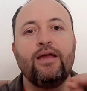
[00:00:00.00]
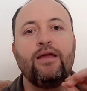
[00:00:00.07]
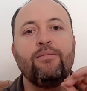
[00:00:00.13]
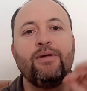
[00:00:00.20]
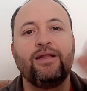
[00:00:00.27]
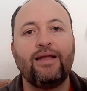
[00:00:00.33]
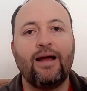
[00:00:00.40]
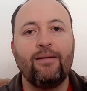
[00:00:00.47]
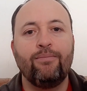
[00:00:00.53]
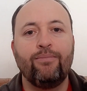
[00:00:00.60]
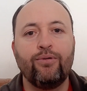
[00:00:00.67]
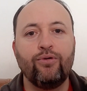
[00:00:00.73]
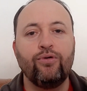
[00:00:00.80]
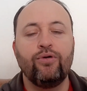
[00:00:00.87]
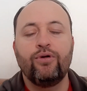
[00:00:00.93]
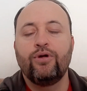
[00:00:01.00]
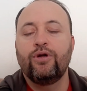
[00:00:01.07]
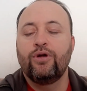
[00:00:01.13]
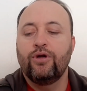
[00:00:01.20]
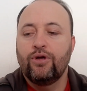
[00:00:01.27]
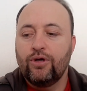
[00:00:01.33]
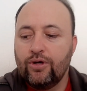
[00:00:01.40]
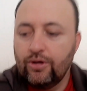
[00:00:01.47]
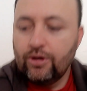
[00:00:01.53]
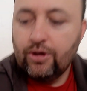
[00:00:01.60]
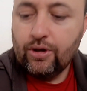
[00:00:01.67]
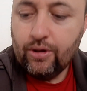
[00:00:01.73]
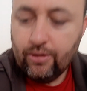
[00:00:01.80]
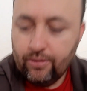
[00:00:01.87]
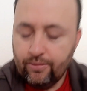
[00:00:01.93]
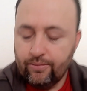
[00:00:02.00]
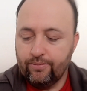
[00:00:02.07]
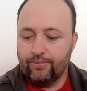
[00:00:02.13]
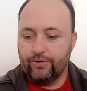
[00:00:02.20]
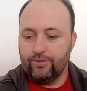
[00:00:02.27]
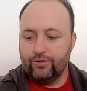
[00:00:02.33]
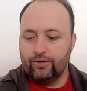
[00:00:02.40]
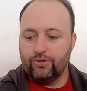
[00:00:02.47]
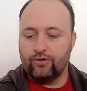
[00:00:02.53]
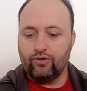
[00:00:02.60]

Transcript: E mandar pro pro